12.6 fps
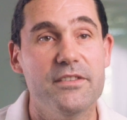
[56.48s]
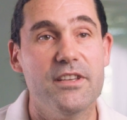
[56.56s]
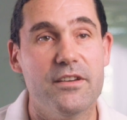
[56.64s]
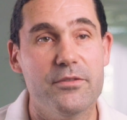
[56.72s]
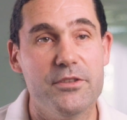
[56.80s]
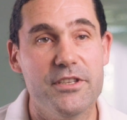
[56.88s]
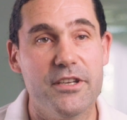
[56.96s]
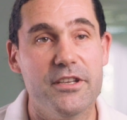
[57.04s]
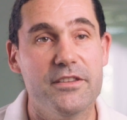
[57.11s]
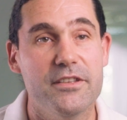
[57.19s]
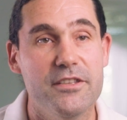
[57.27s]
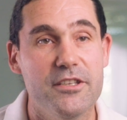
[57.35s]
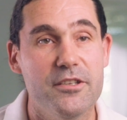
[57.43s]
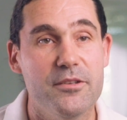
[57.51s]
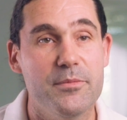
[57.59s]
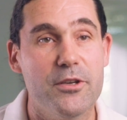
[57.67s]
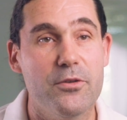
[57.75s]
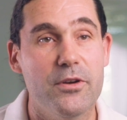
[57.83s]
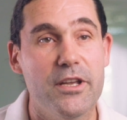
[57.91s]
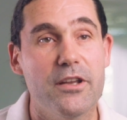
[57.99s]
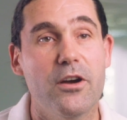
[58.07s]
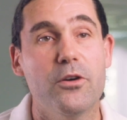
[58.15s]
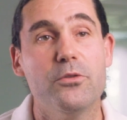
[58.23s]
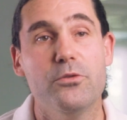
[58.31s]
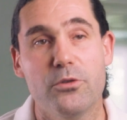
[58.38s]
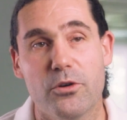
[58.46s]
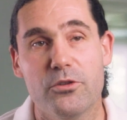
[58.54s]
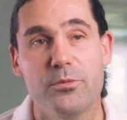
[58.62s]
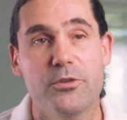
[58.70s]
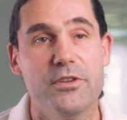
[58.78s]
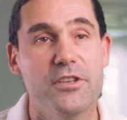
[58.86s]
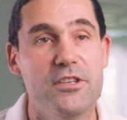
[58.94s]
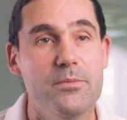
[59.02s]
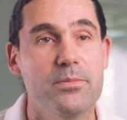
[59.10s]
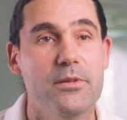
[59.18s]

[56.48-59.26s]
d'intervenir et d'aider mes collègues en dehors de mon équipe.